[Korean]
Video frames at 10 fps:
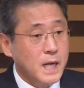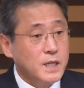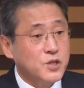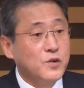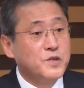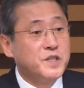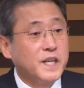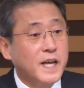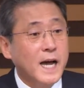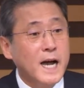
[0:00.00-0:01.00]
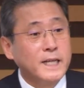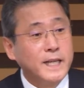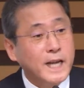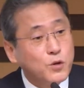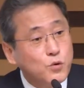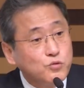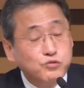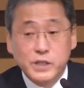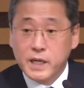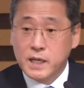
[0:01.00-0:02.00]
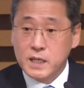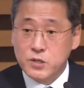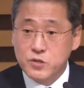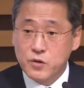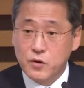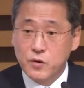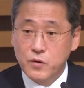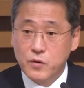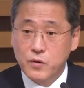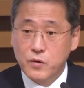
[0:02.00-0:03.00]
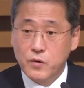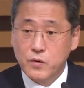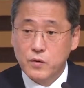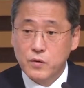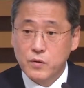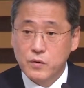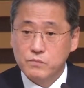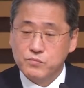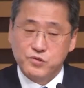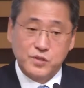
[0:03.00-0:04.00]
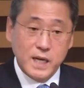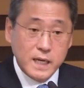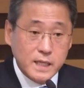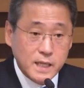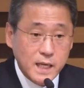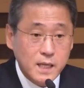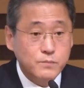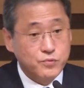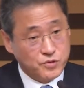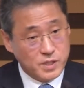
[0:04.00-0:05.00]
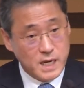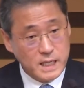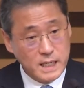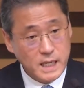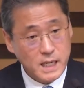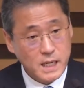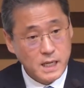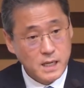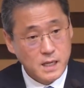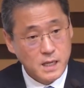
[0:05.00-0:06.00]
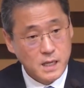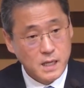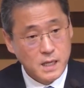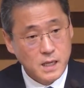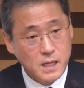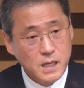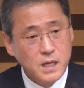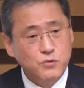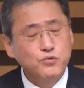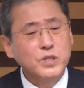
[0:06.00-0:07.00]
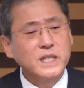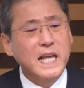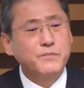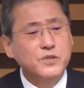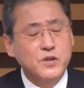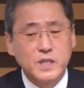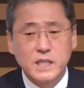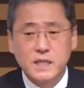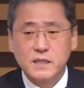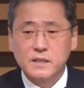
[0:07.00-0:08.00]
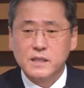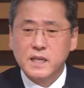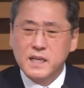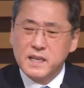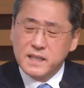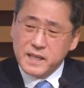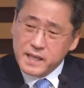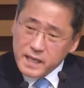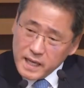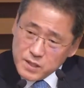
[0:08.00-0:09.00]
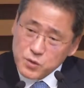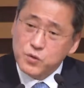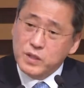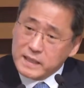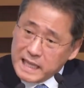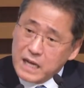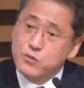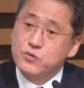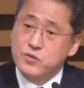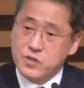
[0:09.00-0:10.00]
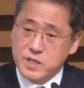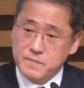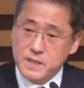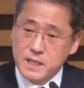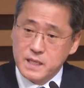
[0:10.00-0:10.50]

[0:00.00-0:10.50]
전 세계 한인에는 꼭 두 개가 있죠. 무슨 한이네? 무슨 한이네? 우리 내부 역량은 계속 나누는 것입니다.